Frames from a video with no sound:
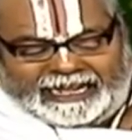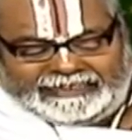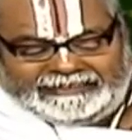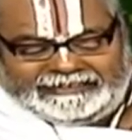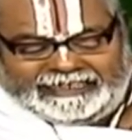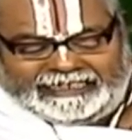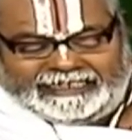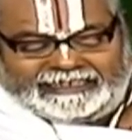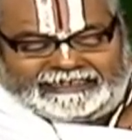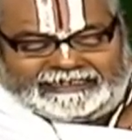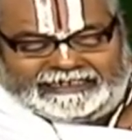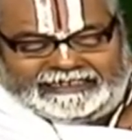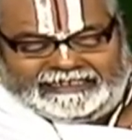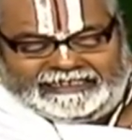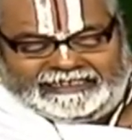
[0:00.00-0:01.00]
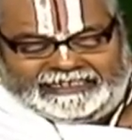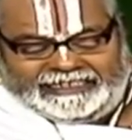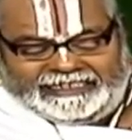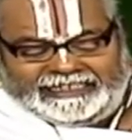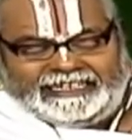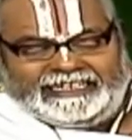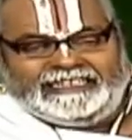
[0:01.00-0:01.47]
అంజనత్తిన్
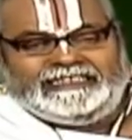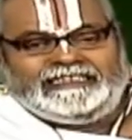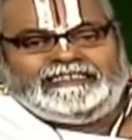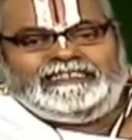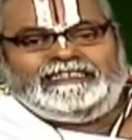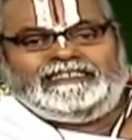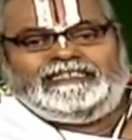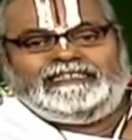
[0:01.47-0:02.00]
నీరణింది